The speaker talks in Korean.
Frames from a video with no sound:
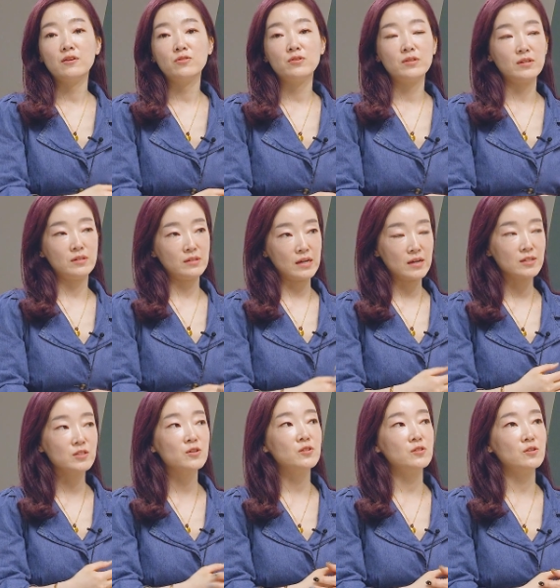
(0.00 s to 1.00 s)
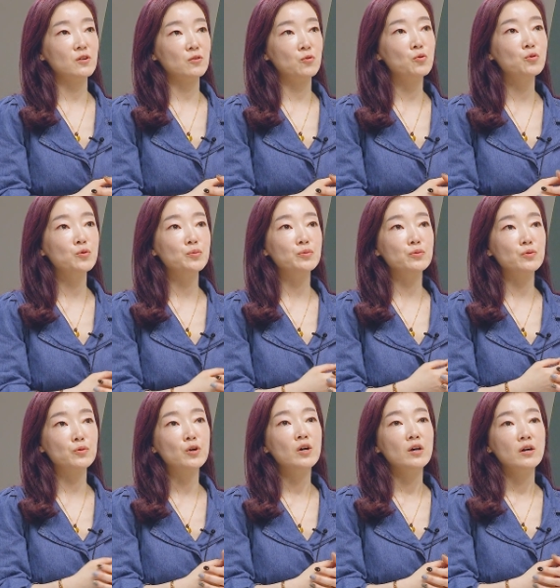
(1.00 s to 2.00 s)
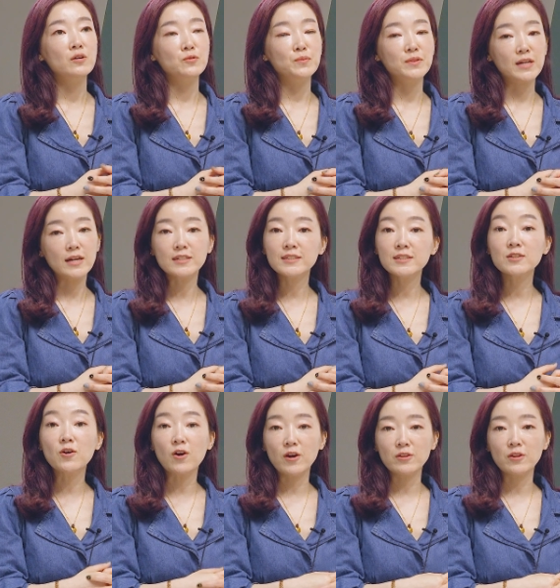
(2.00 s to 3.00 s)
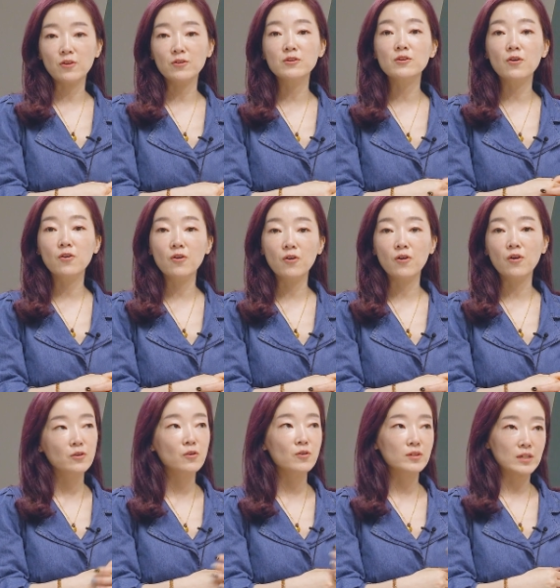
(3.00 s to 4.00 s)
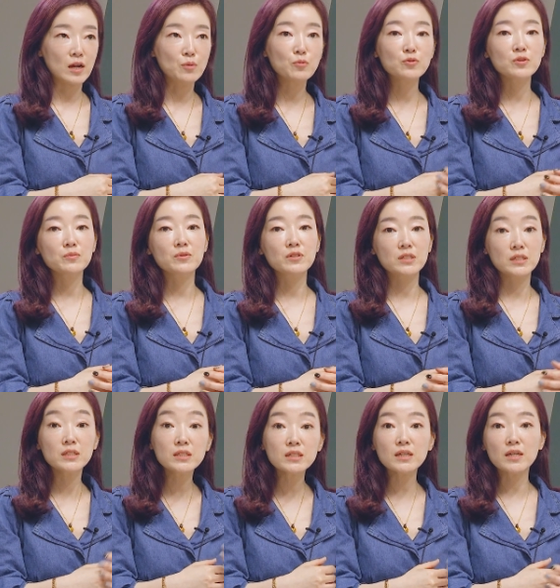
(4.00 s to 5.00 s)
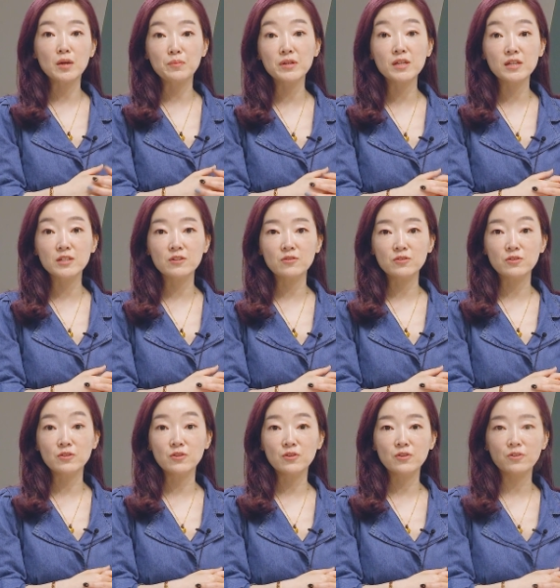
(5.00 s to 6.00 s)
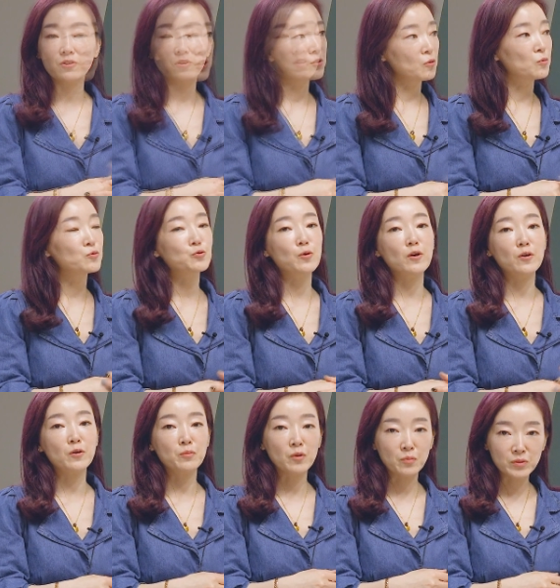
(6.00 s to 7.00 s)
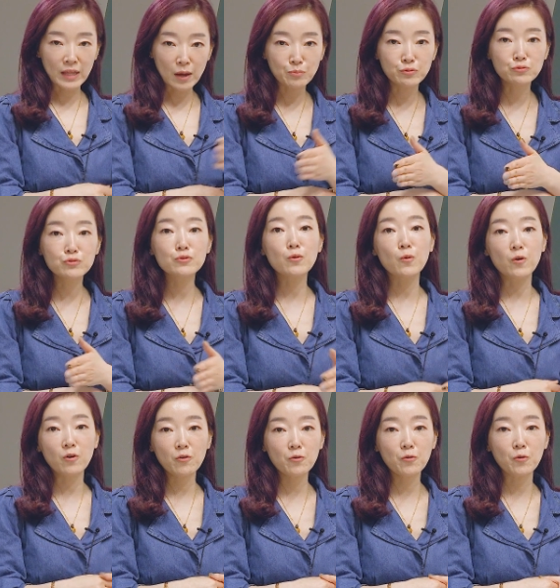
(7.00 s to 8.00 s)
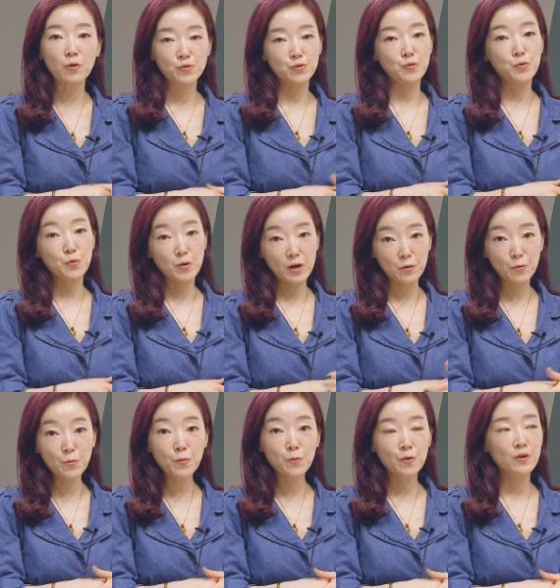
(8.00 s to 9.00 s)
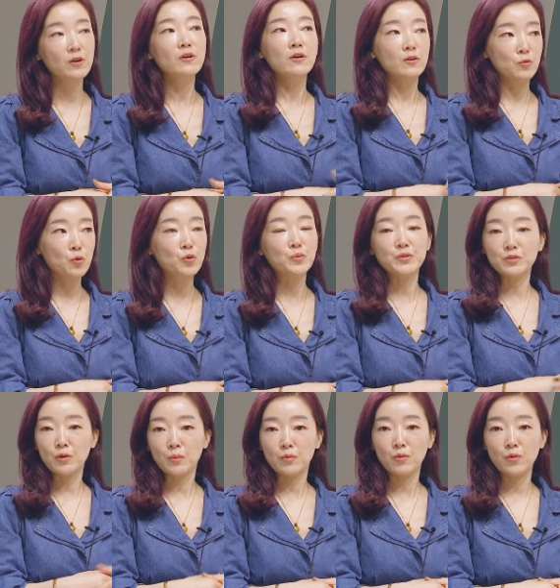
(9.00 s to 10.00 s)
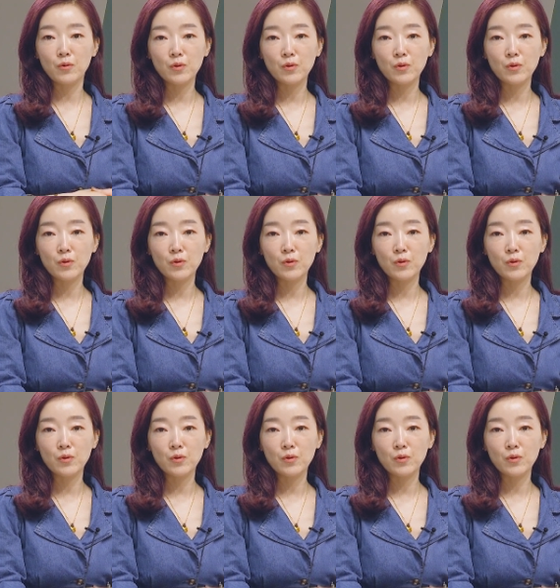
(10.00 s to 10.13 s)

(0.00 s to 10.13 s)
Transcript: 잘 잡아줘 잘 썼어요 고급으로 좀잘쓴것 같아요. 그런 거. 그런 거 잘못 쓰면 진짜 예민해지거든요. 너무 좋아요. 뭐 다 부드러웠고 조용하고 고급스럽고